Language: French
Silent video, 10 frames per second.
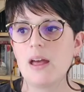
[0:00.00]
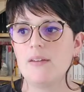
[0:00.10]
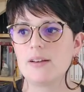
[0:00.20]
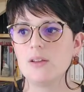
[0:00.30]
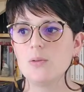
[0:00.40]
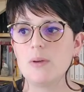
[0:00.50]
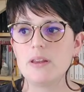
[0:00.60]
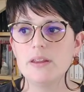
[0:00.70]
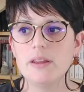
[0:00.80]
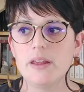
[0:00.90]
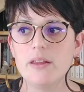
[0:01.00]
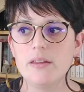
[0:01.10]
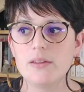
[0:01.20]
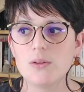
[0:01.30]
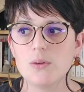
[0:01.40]
avec l'anomalie et
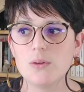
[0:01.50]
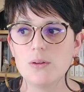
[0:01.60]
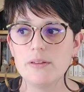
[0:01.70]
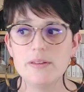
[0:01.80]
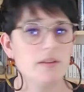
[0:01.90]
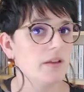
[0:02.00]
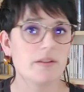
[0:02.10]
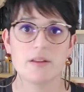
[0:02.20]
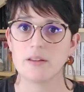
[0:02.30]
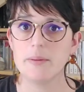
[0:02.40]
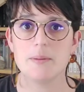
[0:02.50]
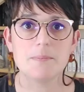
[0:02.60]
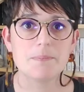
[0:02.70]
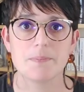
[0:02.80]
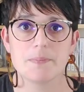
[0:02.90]
qui est très très bien.
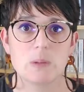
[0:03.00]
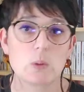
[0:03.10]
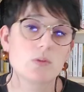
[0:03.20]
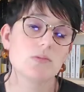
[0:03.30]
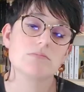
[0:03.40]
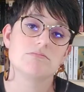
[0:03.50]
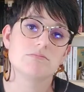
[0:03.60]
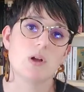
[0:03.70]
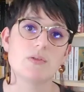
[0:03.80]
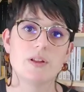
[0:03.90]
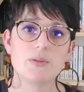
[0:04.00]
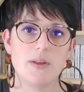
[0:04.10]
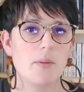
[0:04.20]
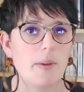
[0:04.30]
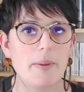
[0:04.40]
Donc en fait, on
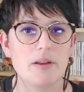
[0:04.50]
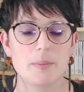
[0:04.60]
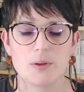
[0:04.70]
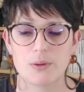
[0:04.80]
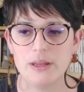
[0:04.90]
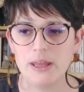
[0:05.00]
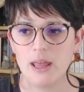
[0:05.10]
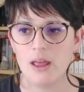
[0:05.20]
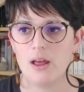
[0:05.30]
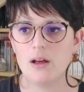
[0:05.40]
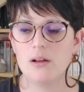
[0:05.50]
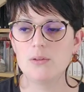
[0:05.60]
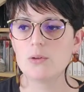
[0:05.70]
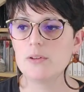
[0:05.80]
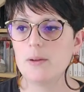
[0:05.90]
a pas mal d'a priori. Euh,
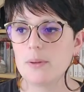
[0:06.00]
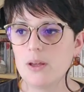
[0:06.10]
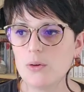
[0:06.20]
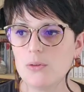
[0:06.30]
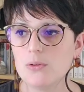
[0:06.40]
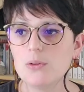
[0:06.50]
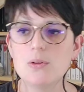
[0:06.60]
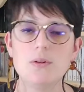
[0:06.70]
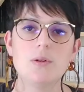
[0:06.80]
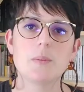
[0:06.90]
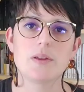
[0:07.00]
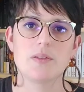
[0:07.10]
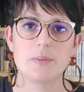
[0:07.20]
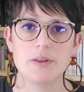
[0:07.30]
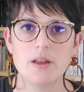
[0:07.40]
donc on a le prix Renaudot, le prix
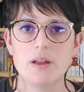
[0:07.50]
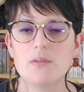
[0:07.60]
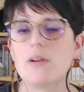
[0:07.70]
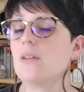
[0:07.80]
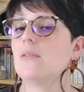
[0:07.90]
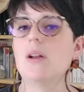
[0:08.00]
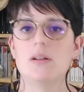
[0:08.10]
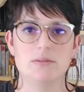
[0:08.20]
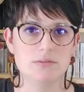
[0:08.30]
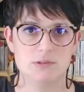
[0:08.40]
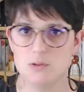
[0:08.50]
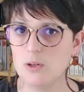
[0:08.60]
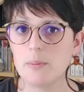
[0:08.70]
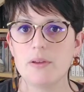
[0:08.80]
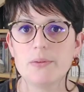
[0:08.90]
Femina, enfin voilà, tous
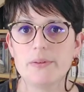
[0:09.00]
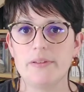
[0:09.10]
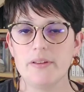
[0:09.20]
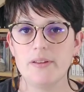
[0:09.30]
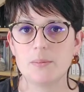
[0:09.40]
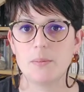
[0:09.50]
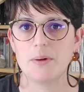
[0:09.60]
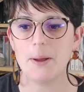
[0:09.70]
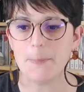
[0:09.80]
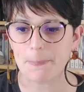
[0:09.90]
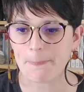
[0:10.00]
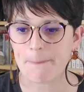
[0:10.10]
les prix sont décernés à ce moment-là.